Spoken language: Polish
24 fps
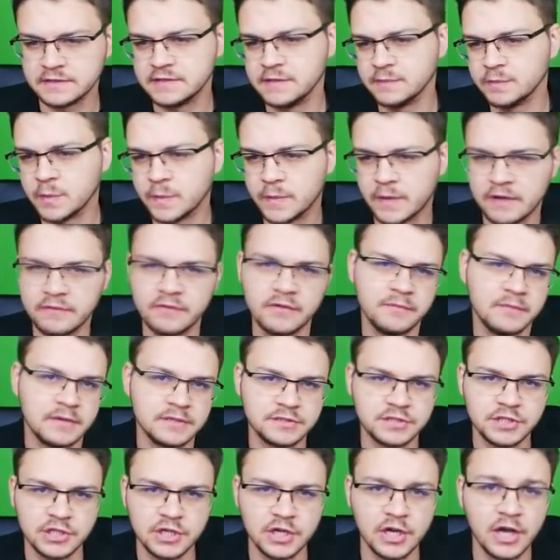po prawej
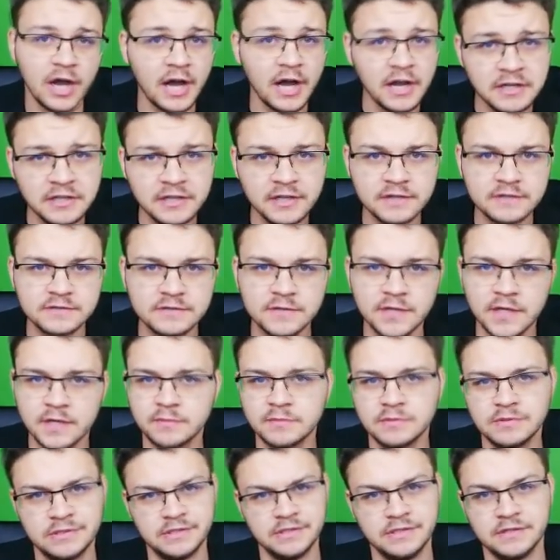macie angielską
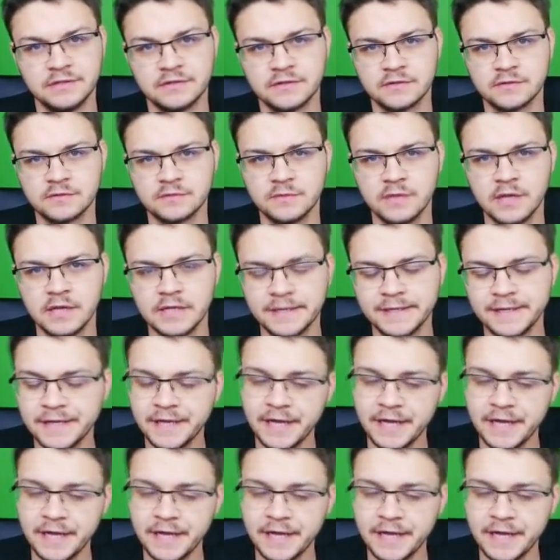jakbyście nie zrozumieli,